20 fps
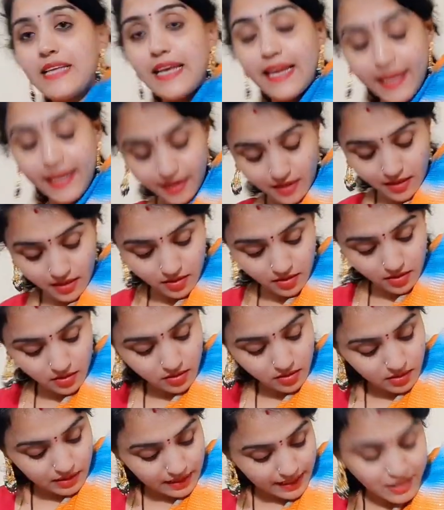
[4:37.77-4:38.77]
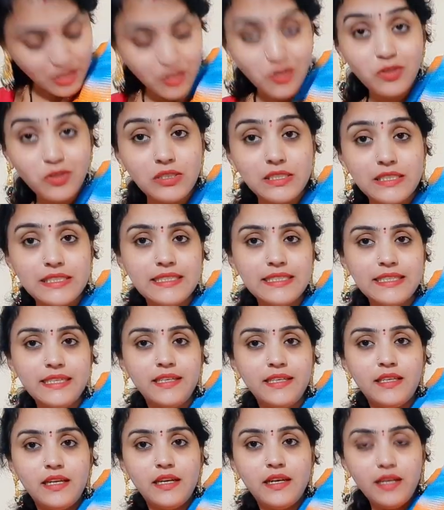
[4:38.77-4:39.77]
సెకండ్ నెక్స్ట్ వచ్చేసి
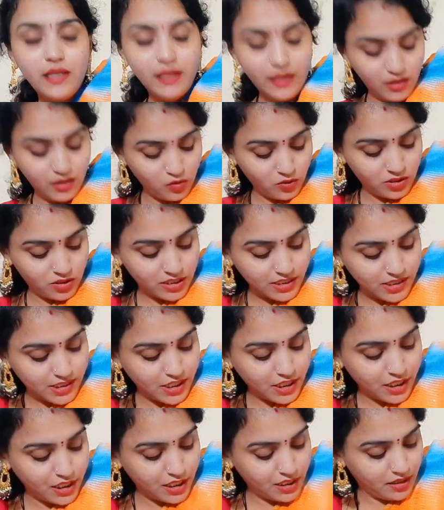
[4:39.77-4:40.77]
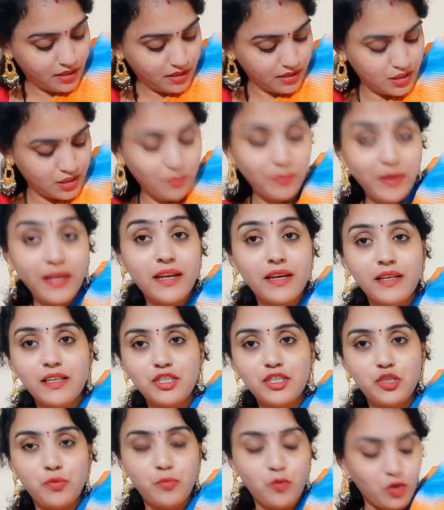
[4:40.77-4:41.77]
ఇదండి ఇది వచ్చేసి చెప్పాను కదా
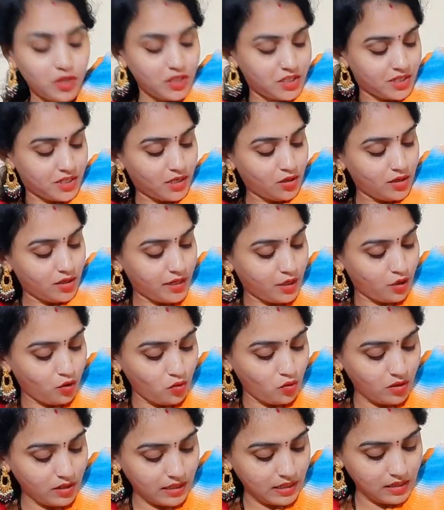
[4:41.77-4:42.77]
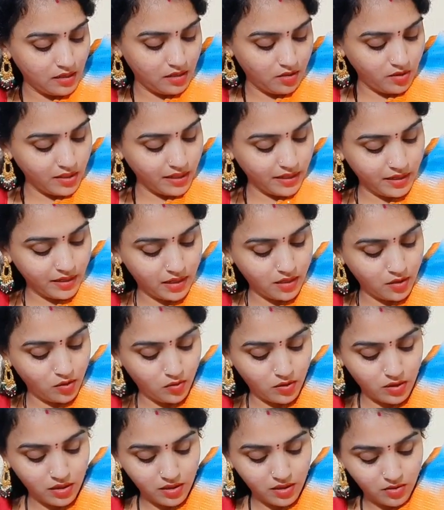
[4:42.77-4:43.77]
షిబోరీ స్టైల్ ఇక్కడ ఒక కలర్ అండ్ ఇక్కడ
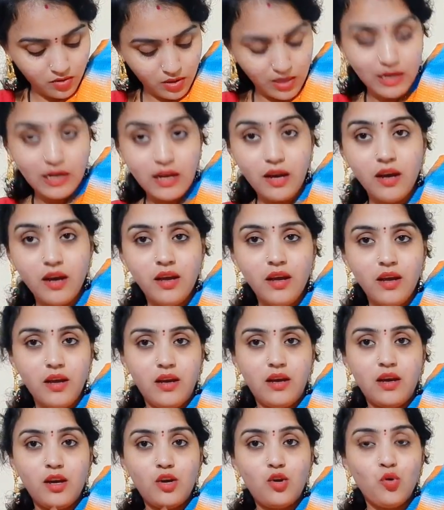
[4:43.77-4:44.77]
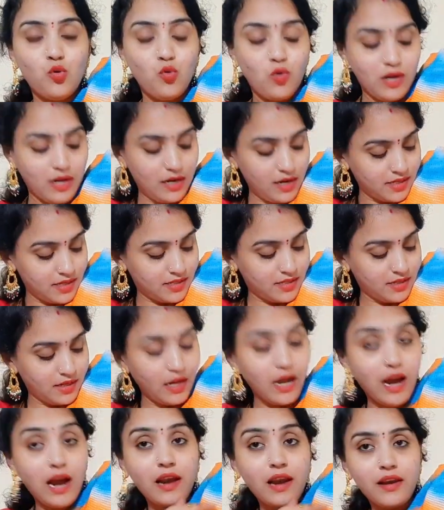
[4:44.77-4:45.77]
ఒక కలర్ అట్లా ఆ టూ కలర్స్ని
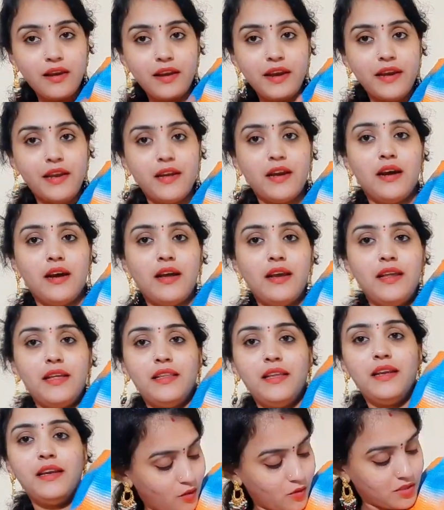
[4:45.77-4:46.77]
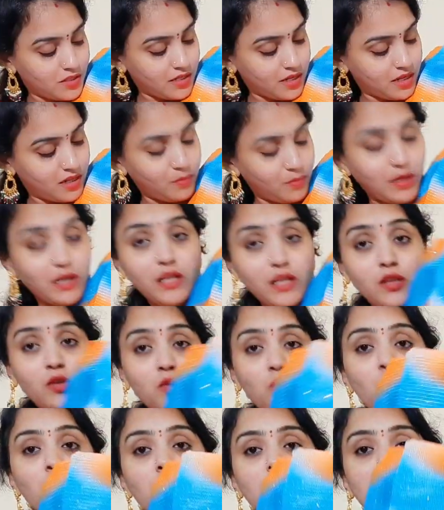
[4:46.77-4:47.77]
ఆల్టర్నేట్గా అనేది వస్తాయన్నమాట ఇది
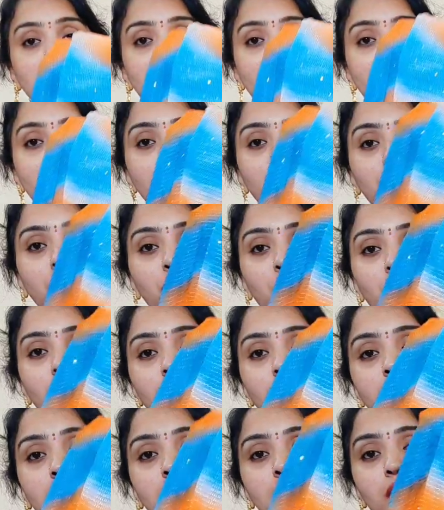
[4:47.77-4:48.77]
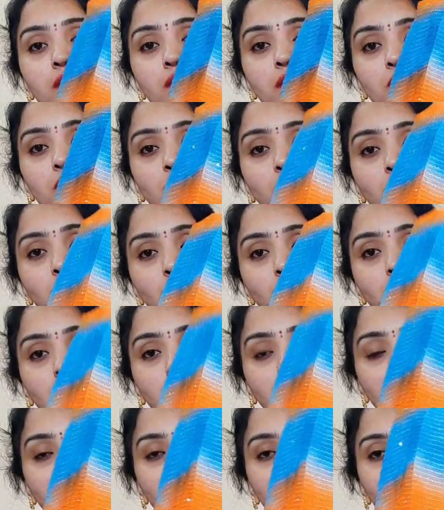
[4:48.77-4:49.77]
కూడా సేమ్ ఫుల్లీ సీక్వెన్స్తో
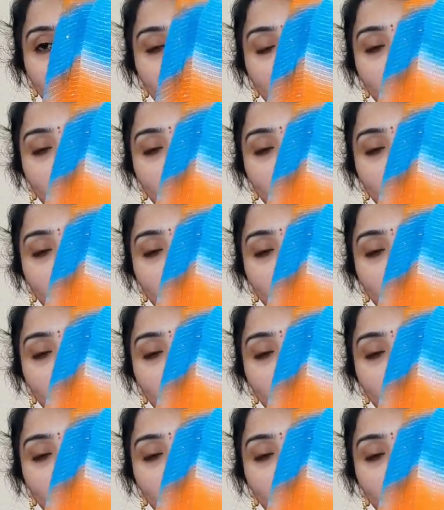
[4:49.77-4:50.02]
చూడండి ఎంత